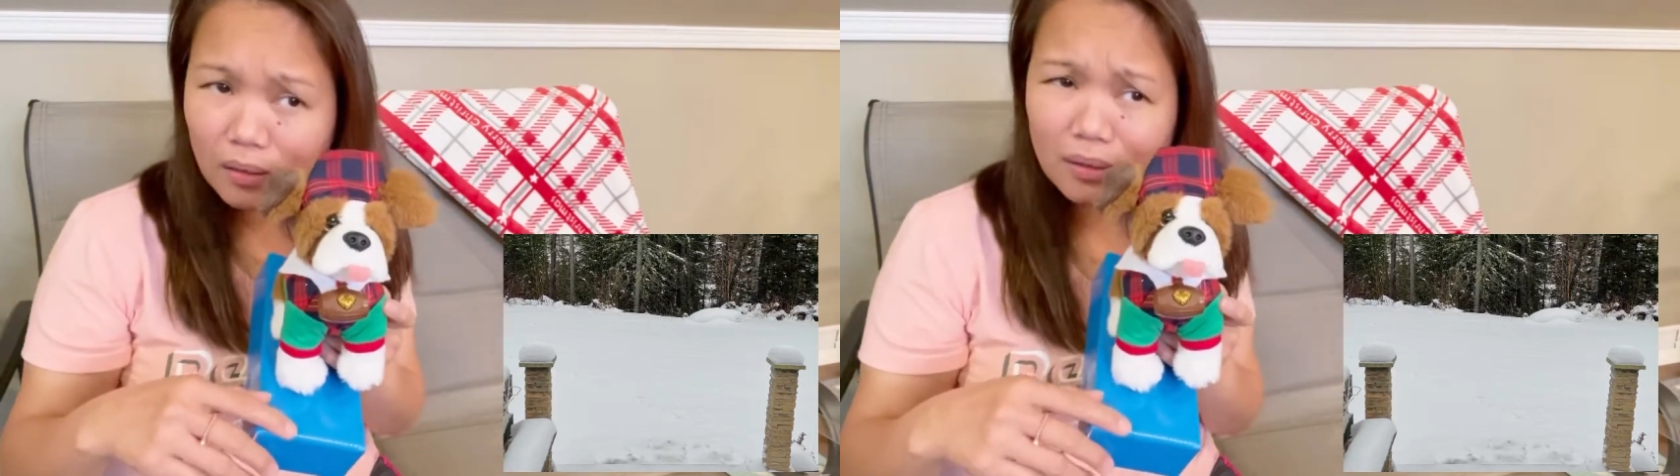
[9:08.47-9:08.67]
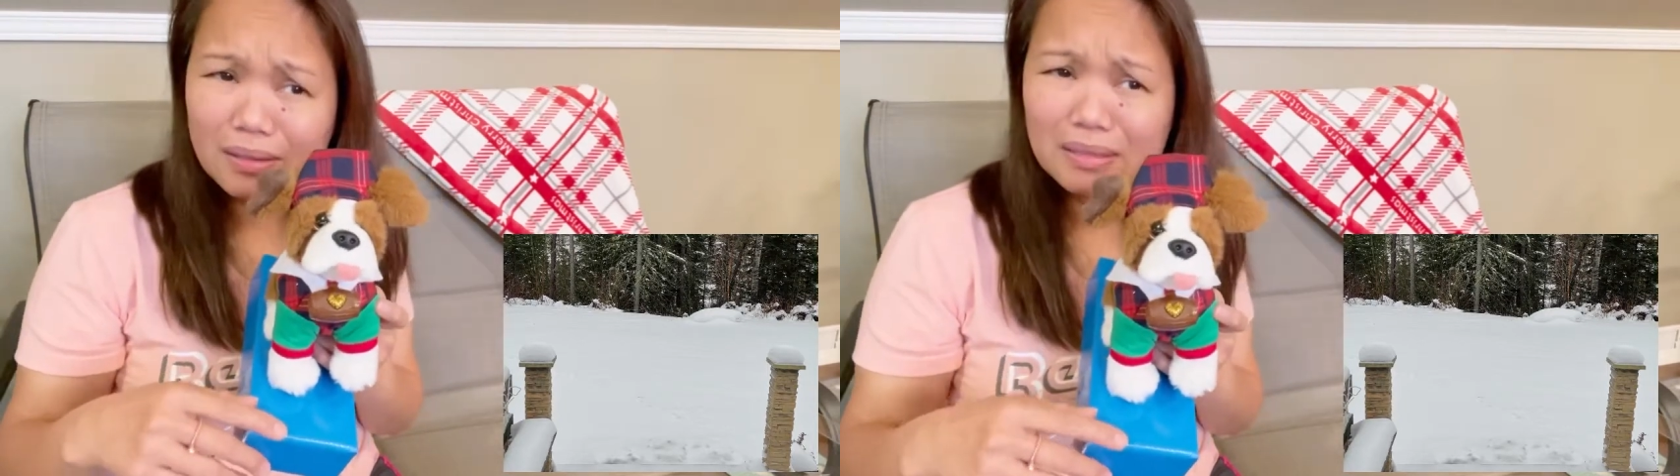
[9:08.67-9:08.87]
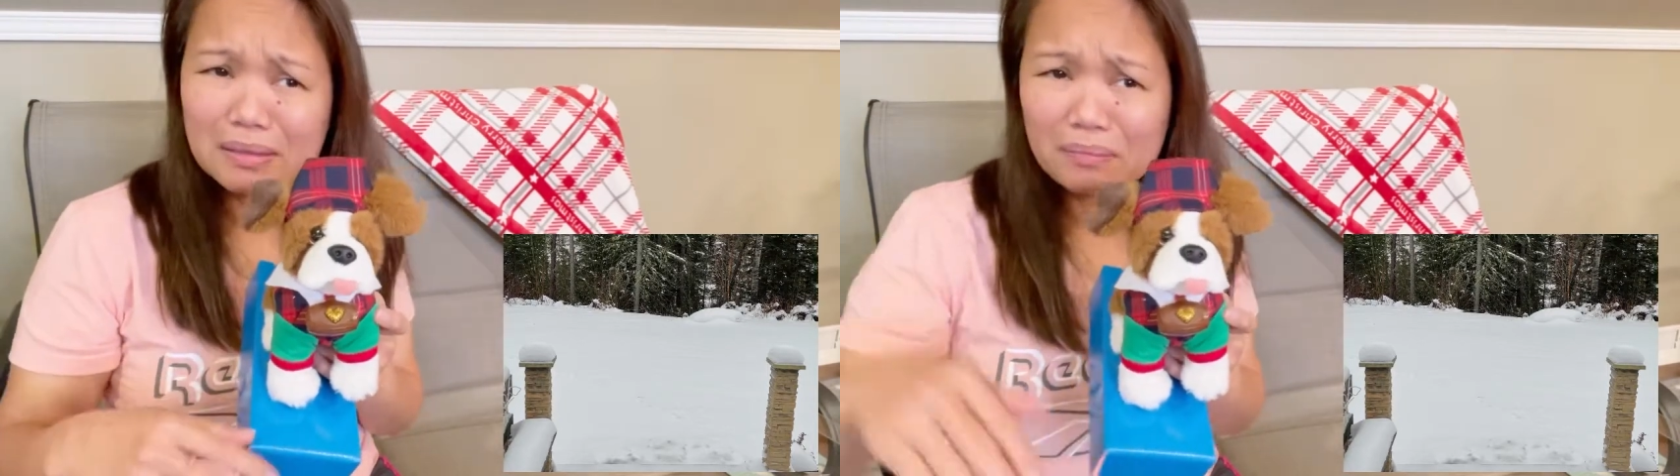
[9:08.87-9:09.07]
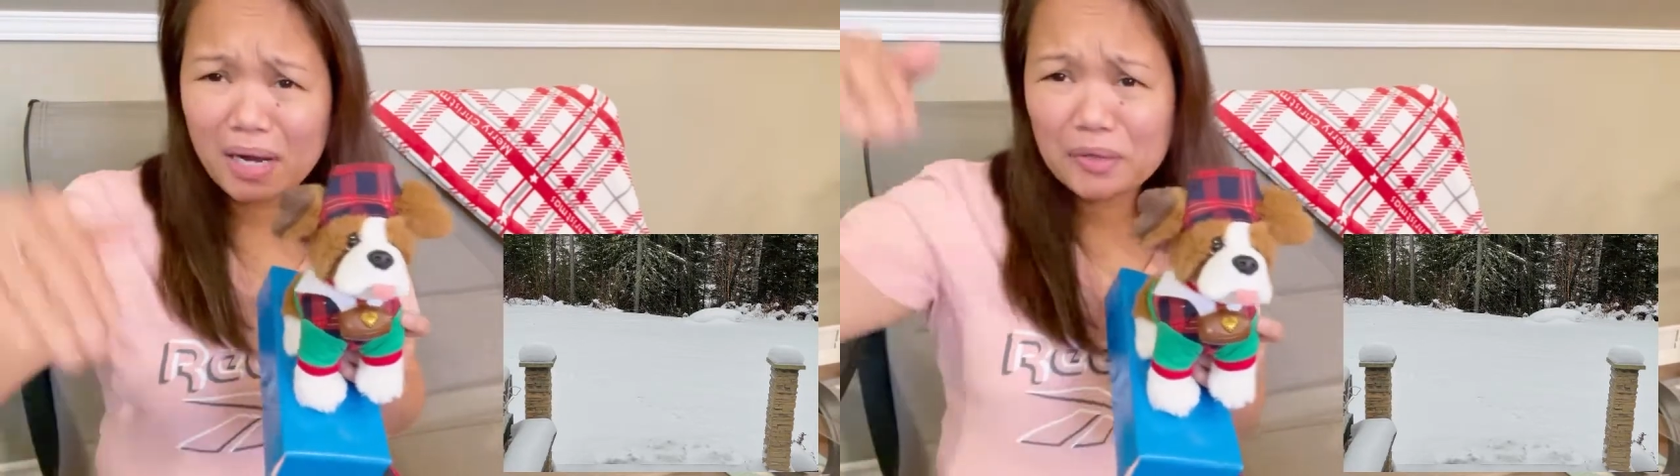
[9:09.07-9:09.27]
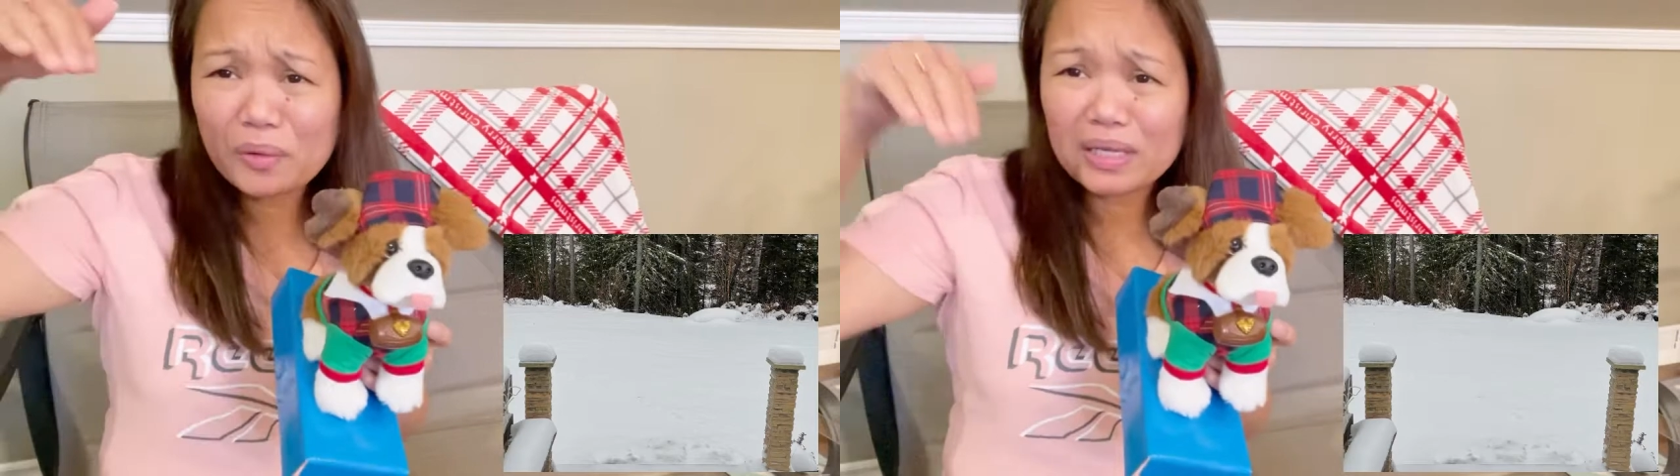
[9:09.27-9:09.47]
uh,
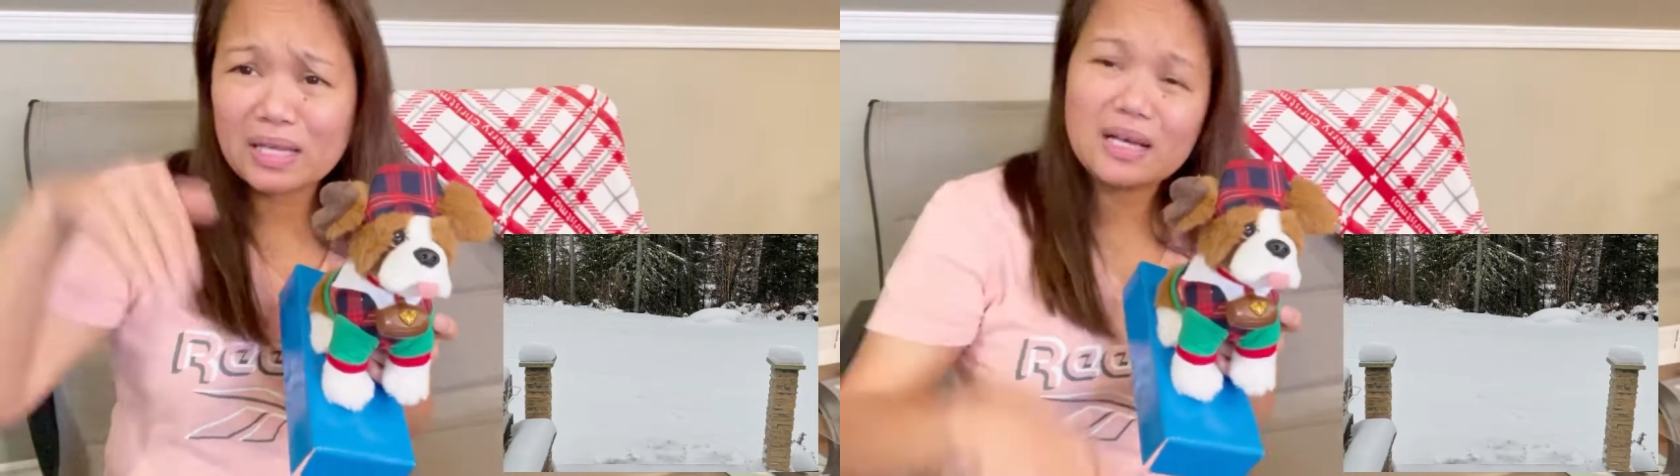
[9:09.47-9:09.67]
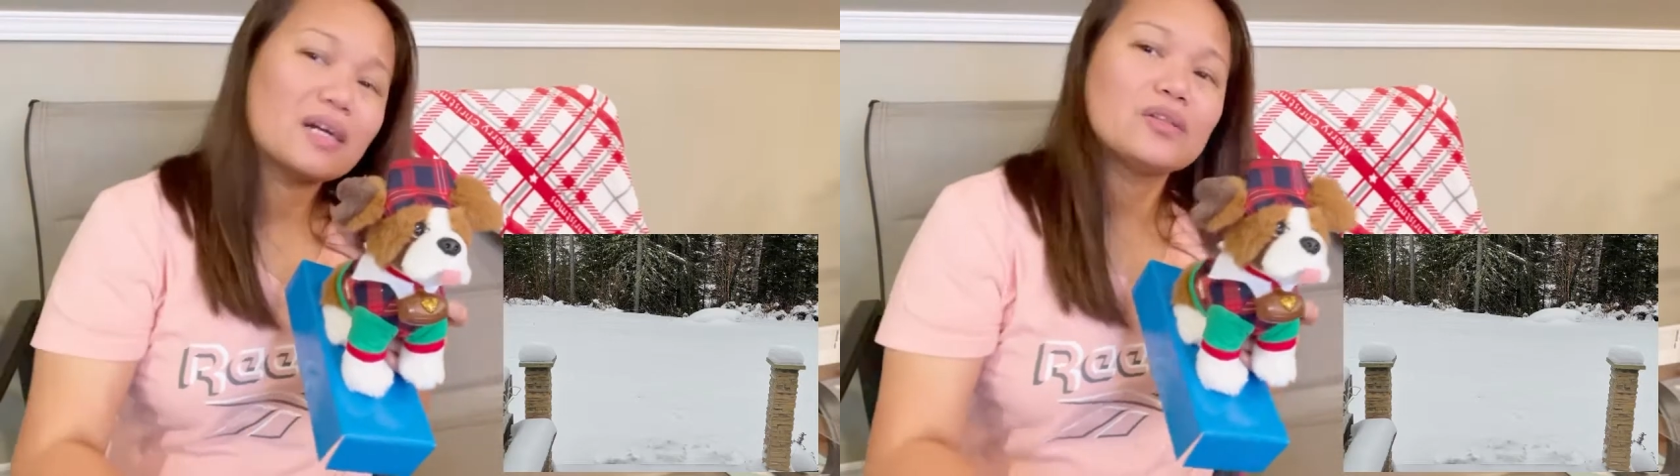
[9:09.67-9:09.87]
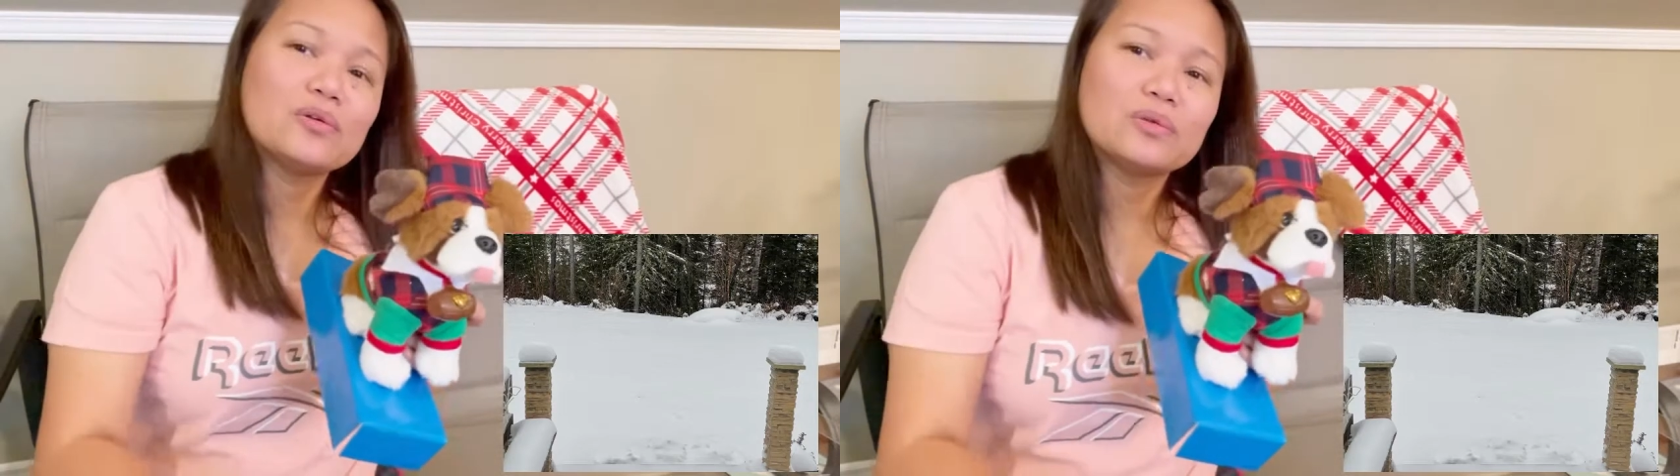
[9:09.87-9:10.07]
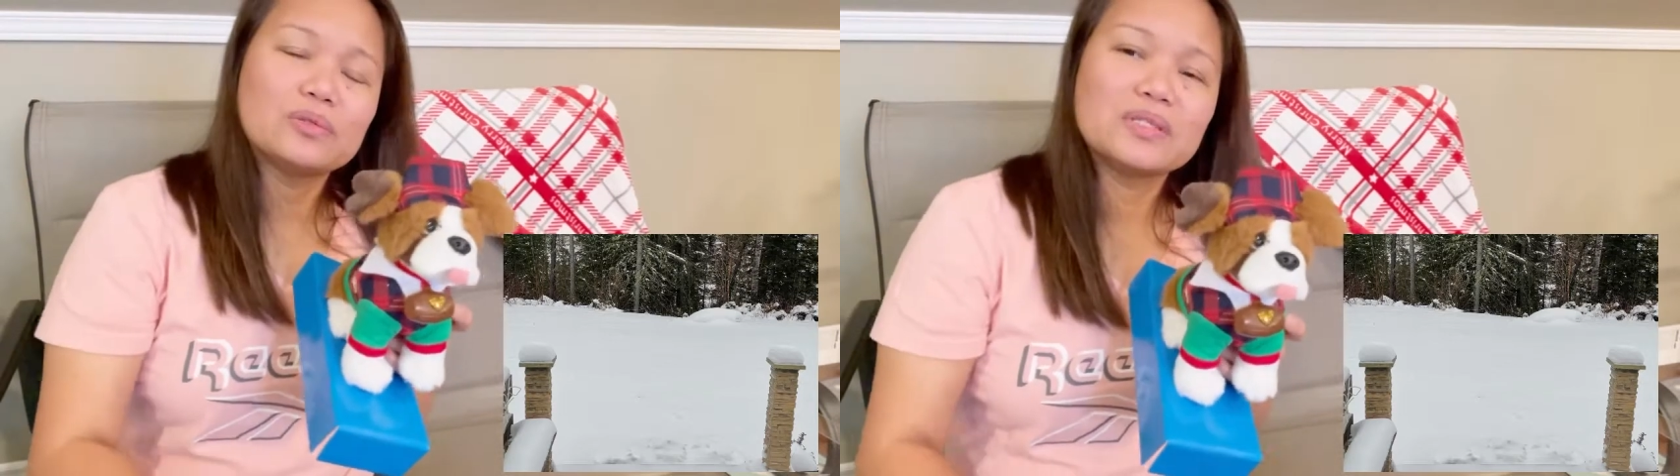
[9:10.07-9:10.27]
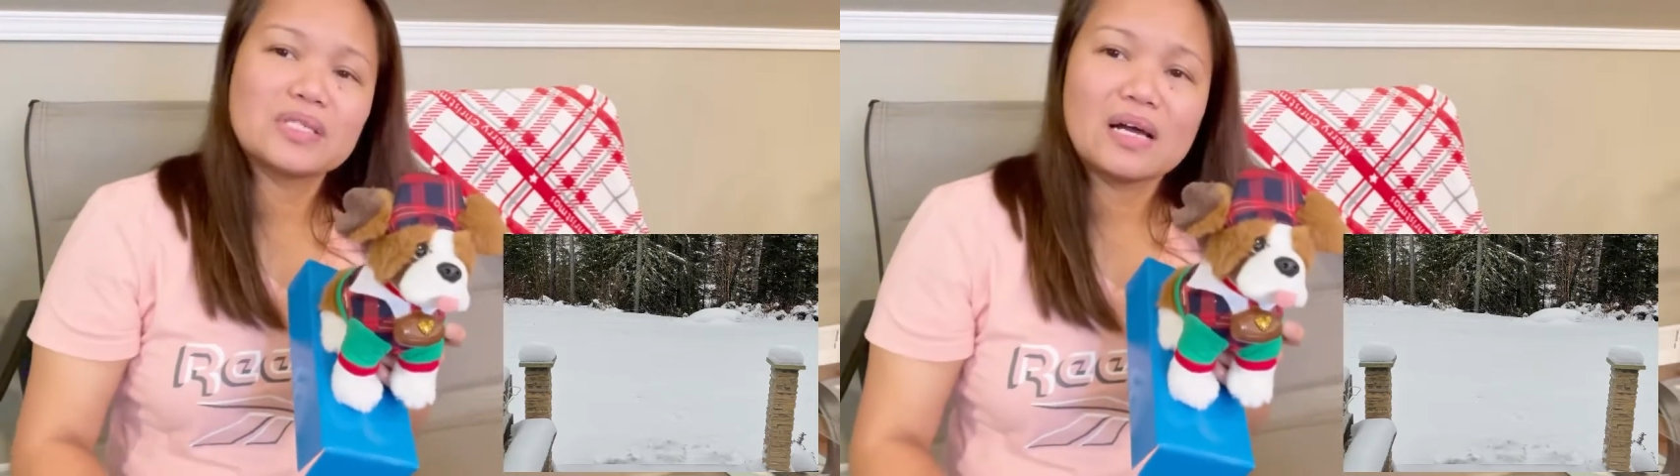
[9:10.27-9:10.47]
maano ka talaga
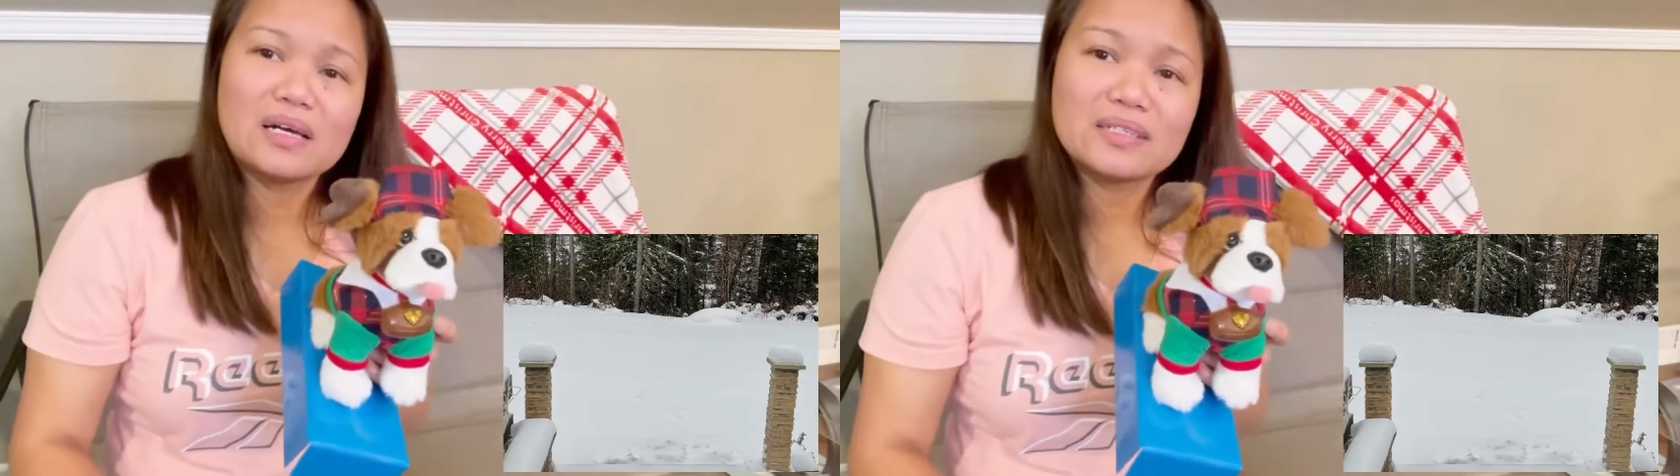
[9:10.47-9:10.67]
doon sa,